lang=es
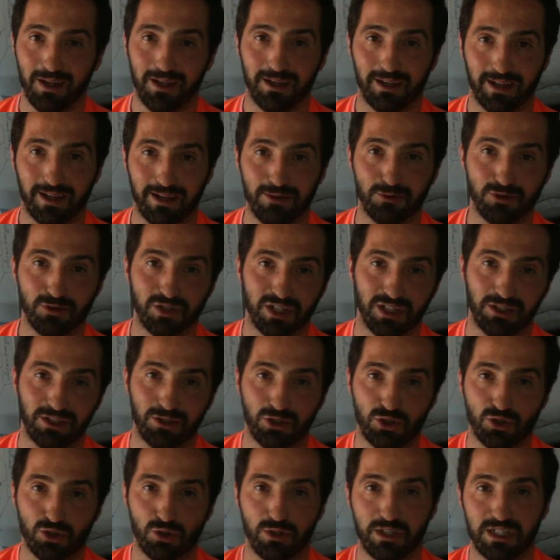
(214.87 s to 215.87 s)
que es un sitio
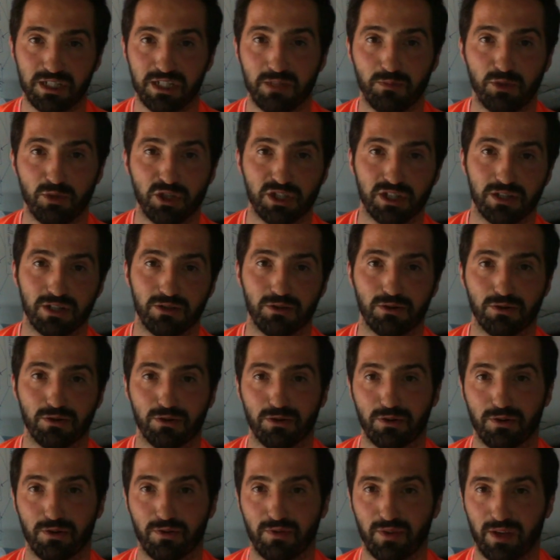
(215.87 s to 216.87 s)
chulísimo y si no lo
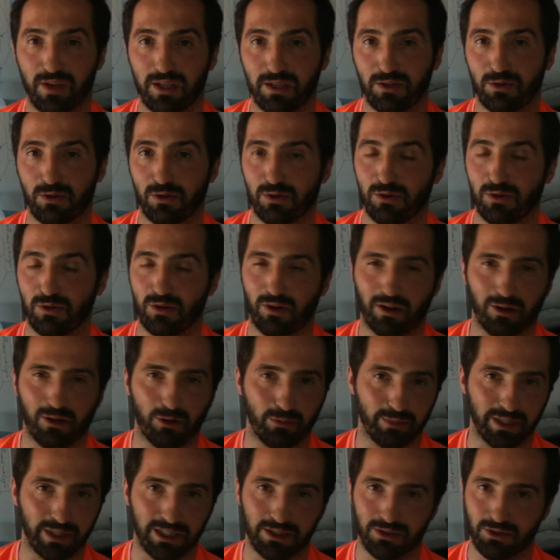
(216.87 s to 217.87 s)
conocéis os lo
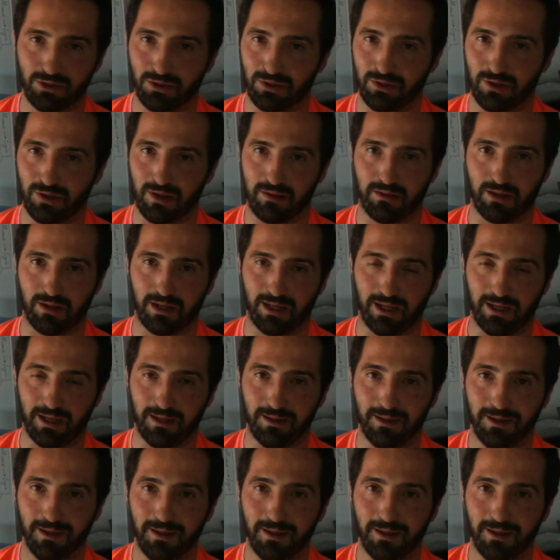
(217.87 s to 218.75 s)
recomiendo que os acerquéis.